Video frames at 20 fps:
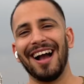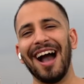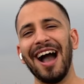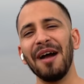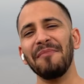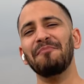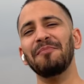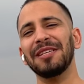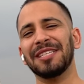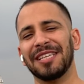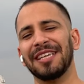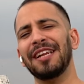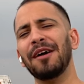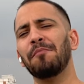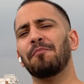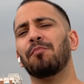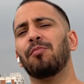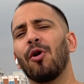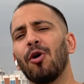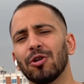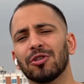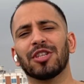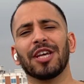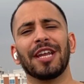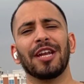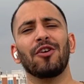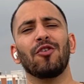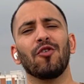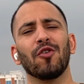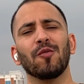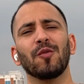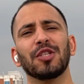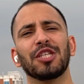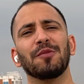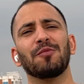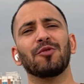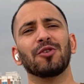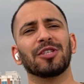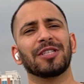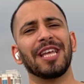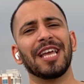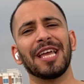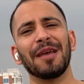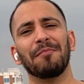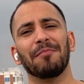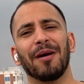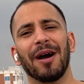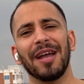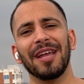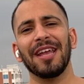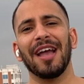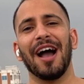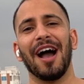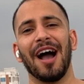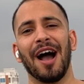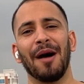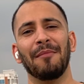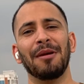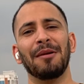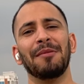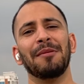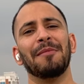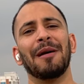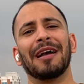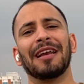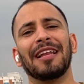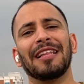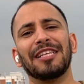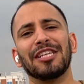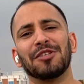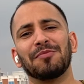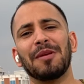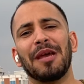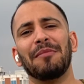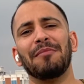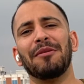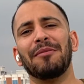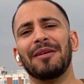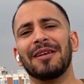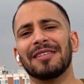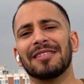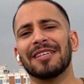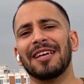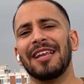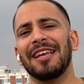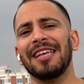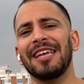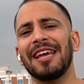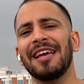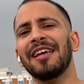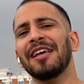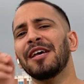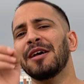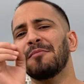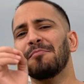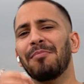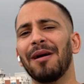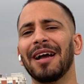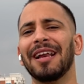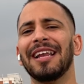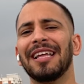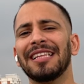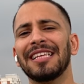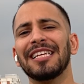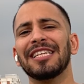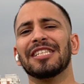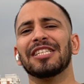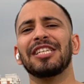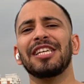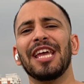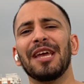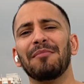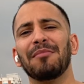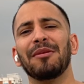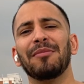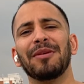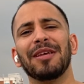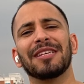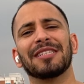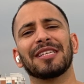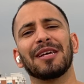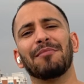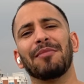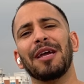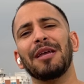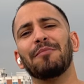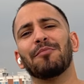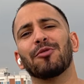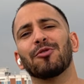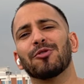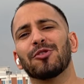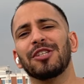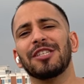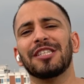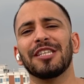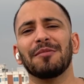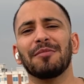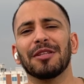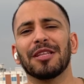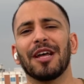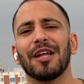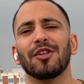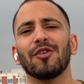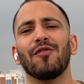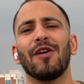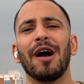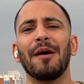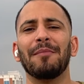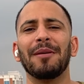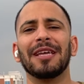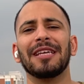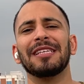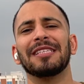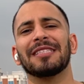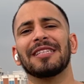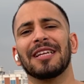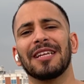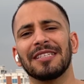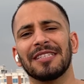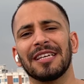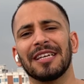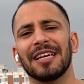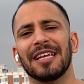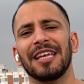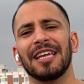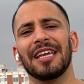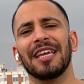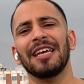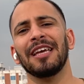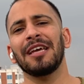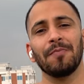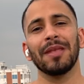आप में से ना बहुत सारे लोग मुझे पूछते हैं कि भाई हमें भी बांग्लादेश में एमबीबीएस करनी है बांग्लादेश की एमबीबीएस का भाई प्रोसीजर बता दो वहाँ पे किस तरह से करेंगे